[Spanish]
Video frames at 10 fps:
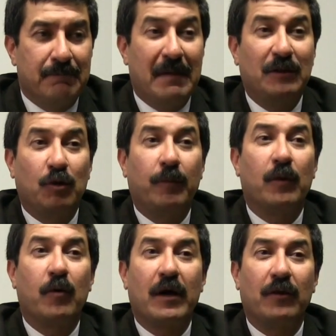Mandó
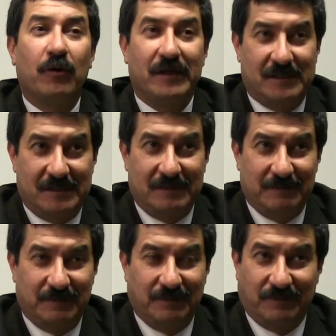provocadores
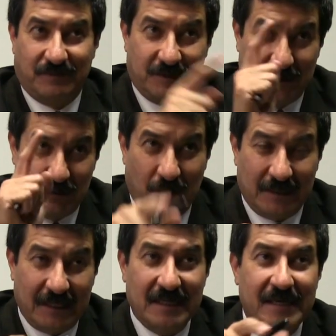
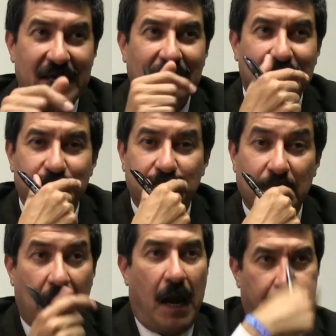durante el día.
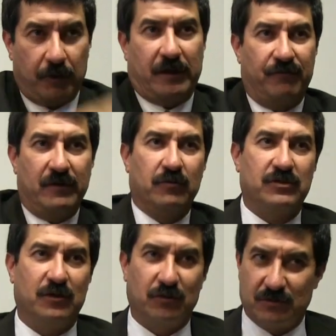Ah, porque
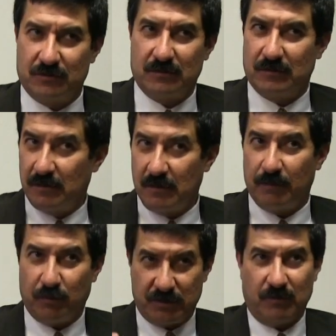fuimos y nos
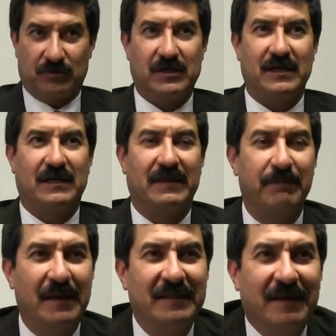pusimos en el
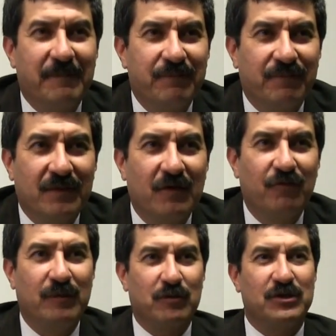templete.
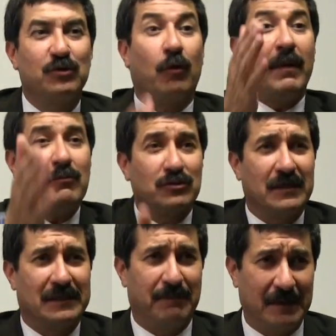Fuimos y
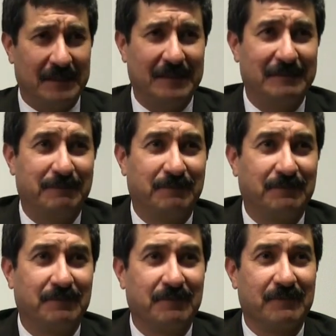tomamos el templete.
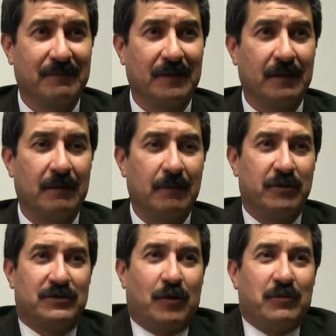
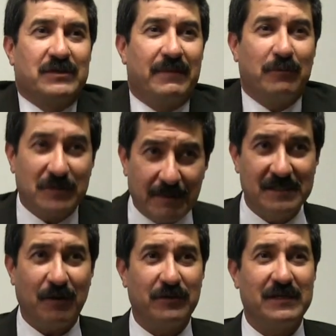Pues como si habíamos
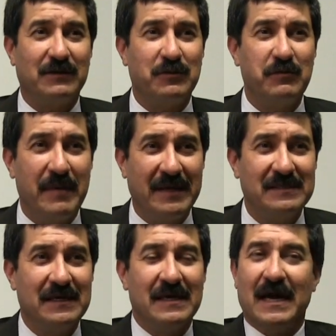avisado desde hace un
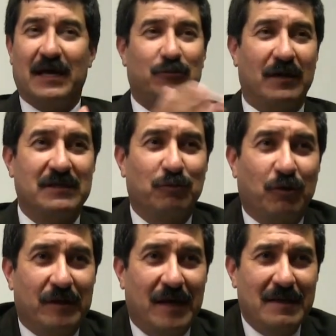mes a todas las
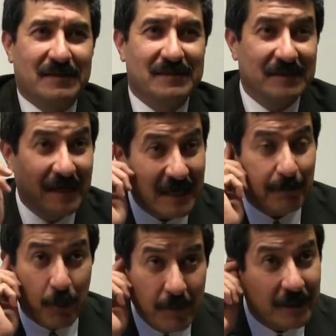autoridades.
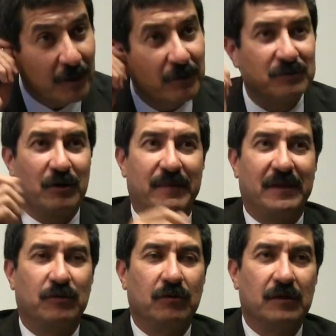Era público nuestro
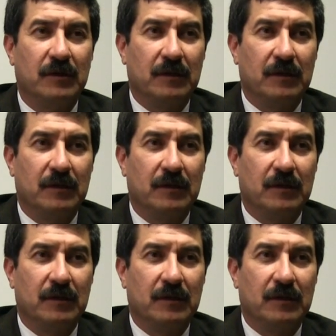evento.